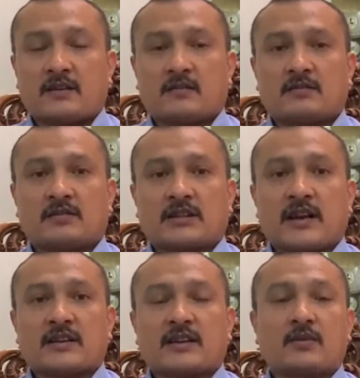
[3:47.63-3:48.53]
bahwa
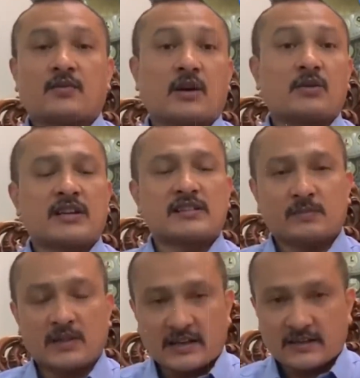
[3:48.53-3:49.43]
Chaplin ini
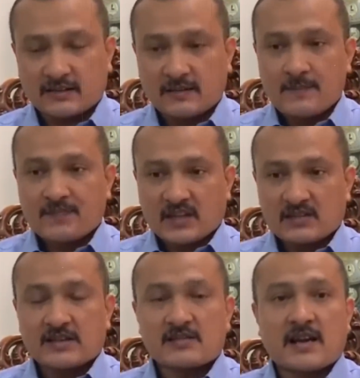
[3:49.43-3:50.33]
bertugas untuk
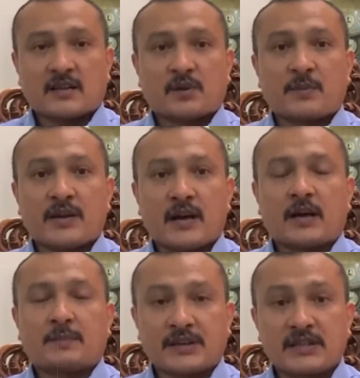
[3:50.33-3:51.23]
mengawal agenda anak
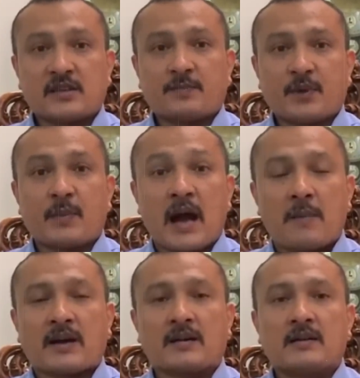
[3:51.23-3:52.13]
emas pemilik
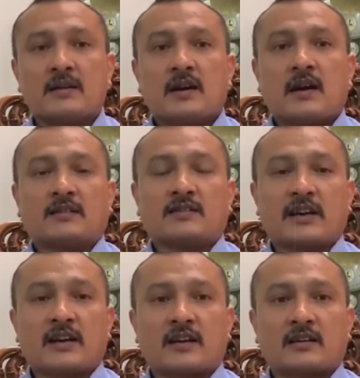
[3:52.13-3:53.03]
bus Iran.
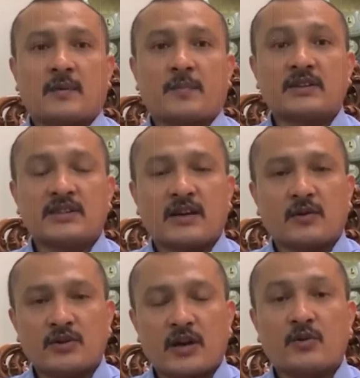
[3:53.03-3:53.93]
Tak
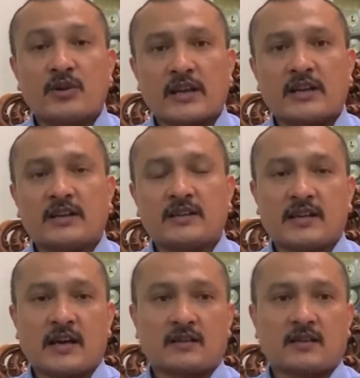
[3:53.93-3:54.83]
jelas siapa yang
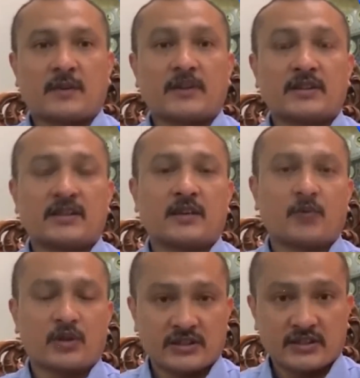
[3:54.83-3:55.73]
dimaksud.
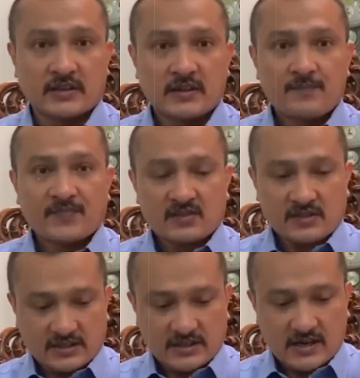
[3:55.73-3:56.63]
Hebat
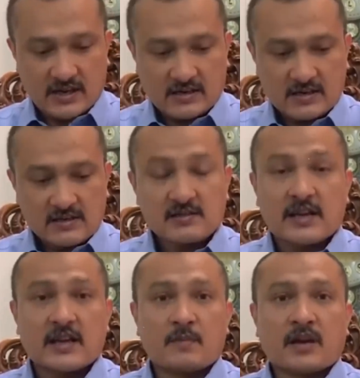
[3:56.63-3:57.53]
juga si Chaplin.
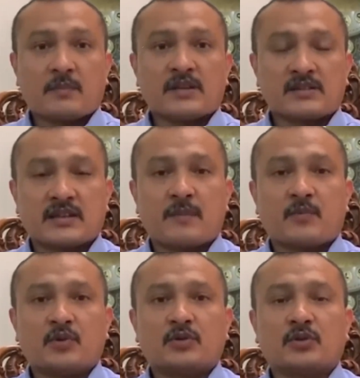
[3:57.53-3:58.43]
Bawa uang
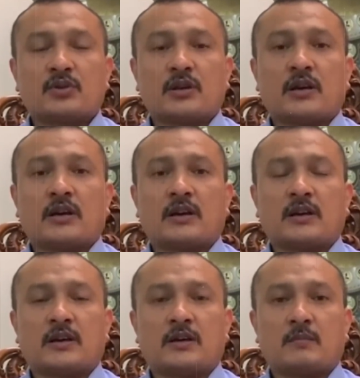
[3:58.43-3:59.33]
sekoper ke Arab,
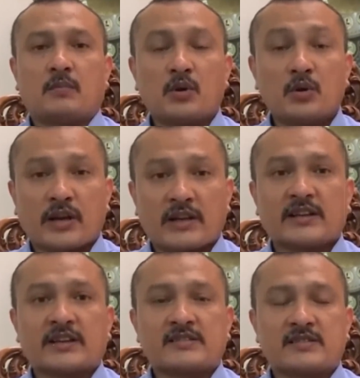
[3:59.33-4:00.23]
bayar ini
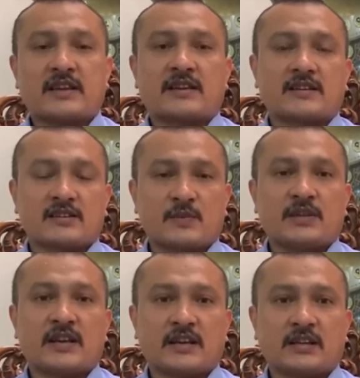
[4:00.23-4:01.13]
itu beres semua.